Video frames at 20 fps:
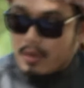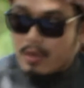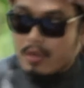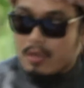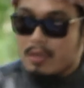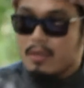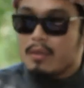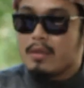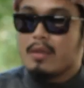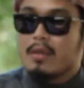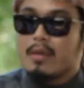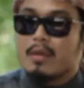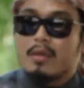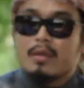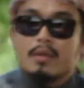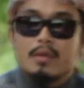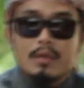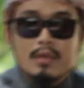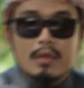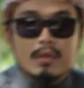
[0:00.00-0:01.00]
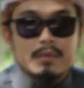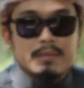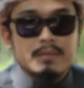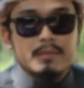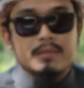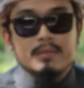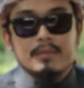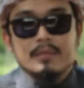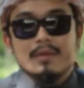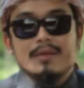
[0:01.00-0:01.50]
ดหน่อยไม่หน่อยบาง
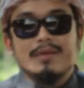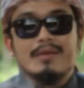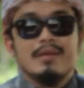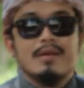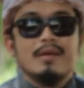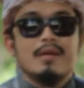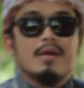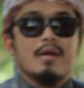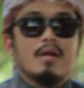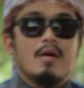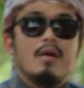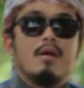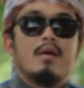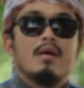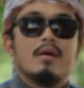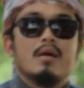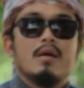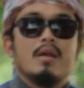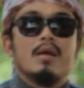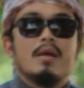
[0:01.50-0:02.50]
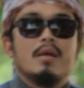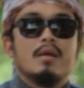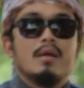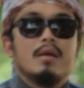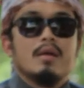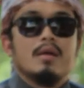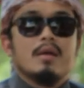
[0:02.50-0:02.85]
ทีก็ก็เลย